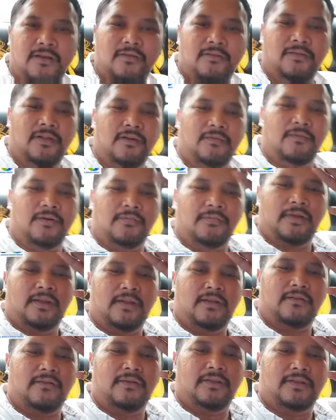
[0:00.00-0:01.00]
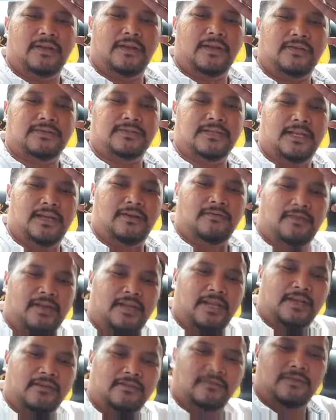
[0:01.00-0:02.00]
Allah Allahumma komentari.
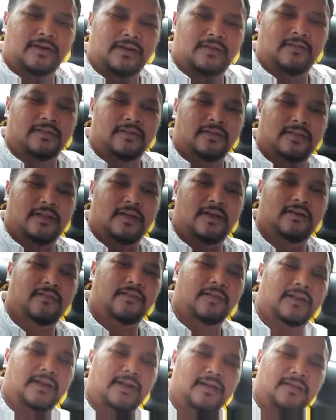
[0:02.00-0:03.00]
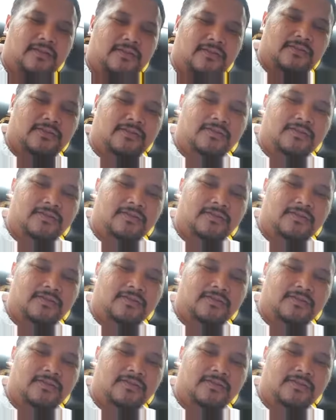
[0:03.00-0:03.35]
Assalamualaikum warahmatullahi wabarakatuh.